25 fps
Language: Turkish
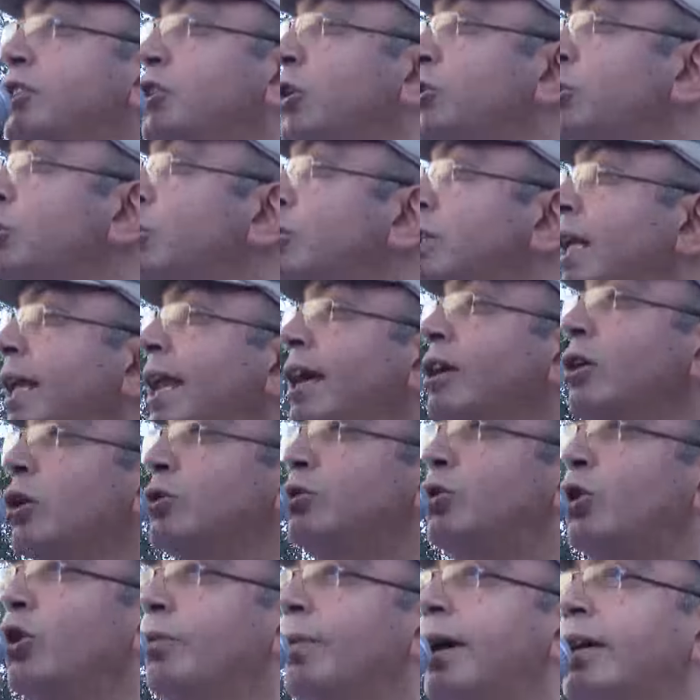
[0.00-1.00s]
çocuklara
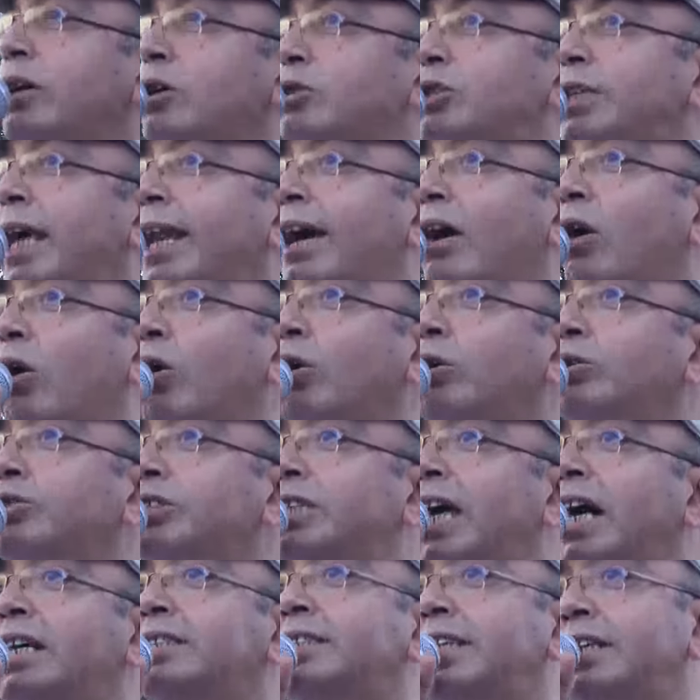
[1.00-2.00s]
götürmek üzere
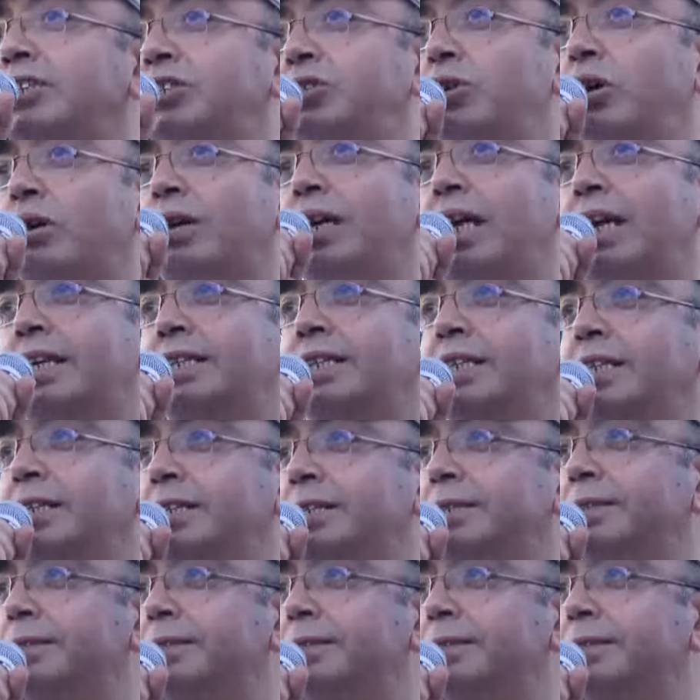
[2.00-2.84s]
oyuncak taşıyorlardı.